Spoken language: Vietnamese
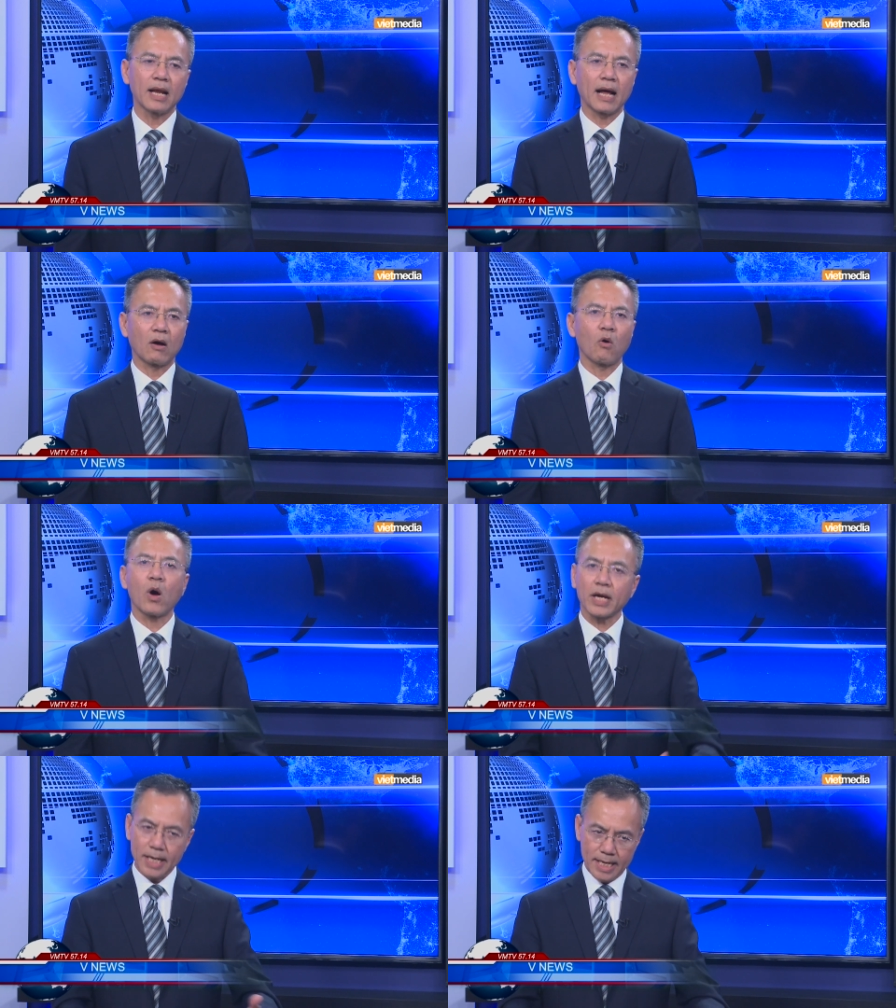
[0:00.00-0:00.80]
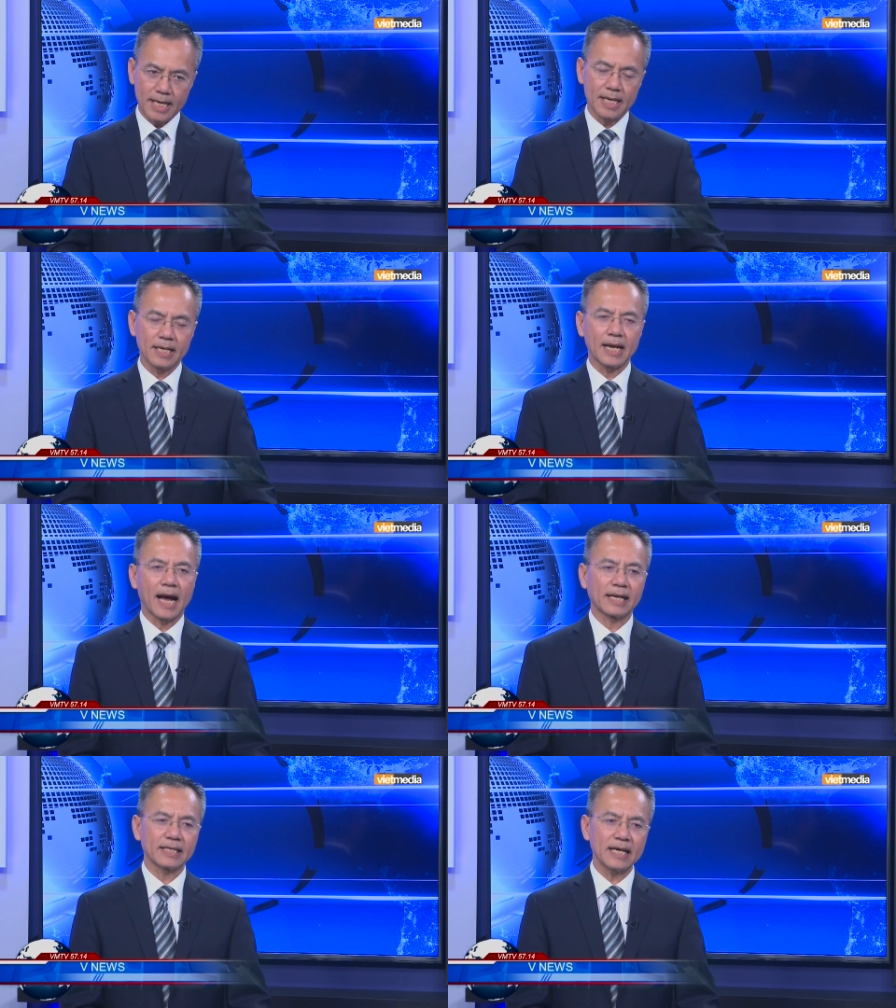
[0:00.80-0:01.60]
là Hoa Kỳ
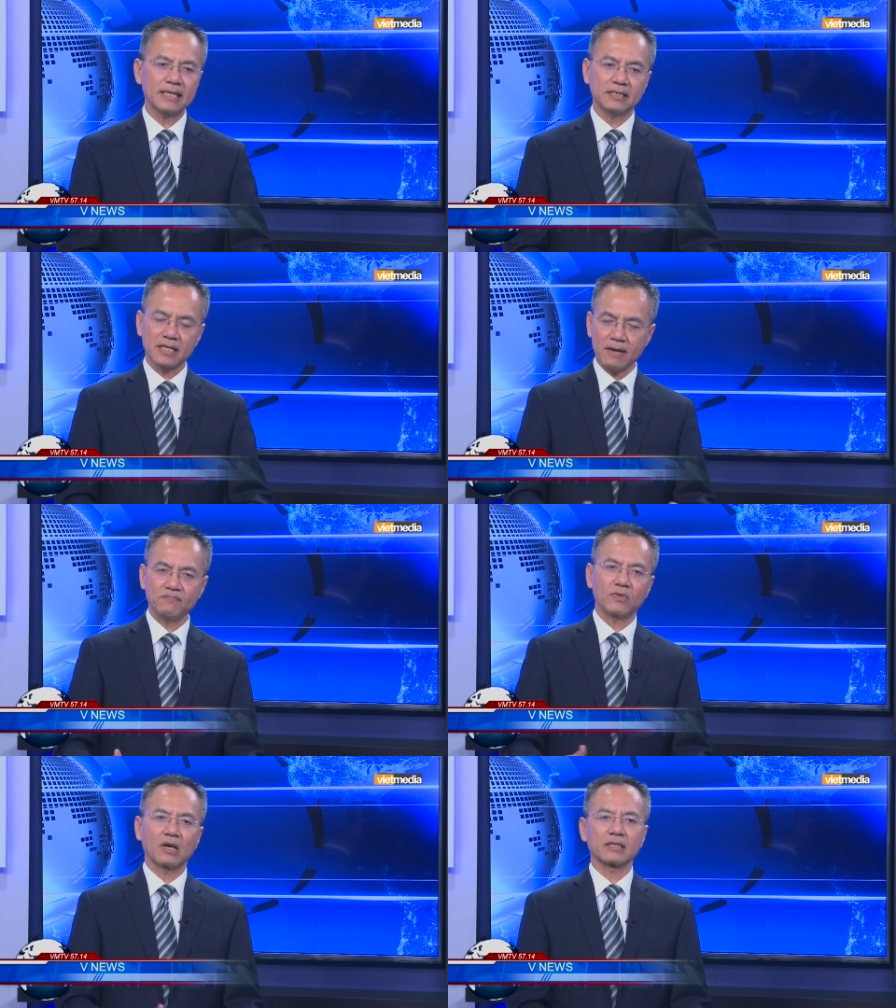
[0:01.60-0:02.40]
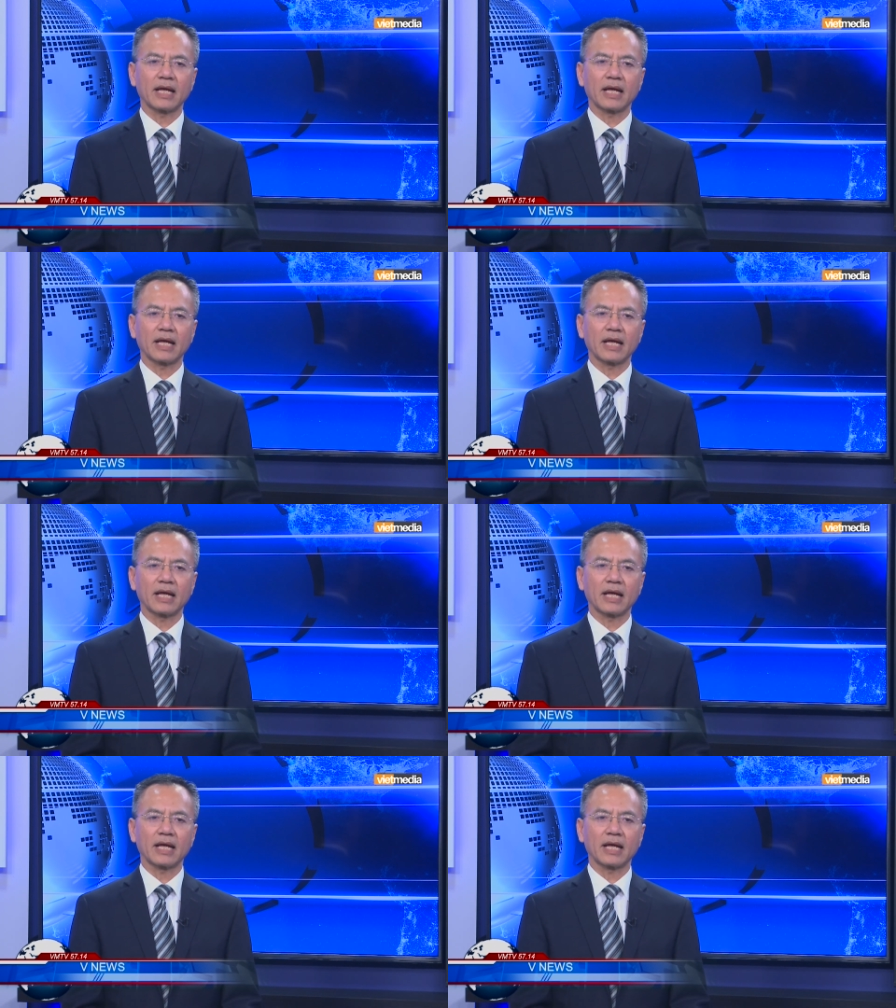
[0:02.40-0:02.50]
đã take cái step tức là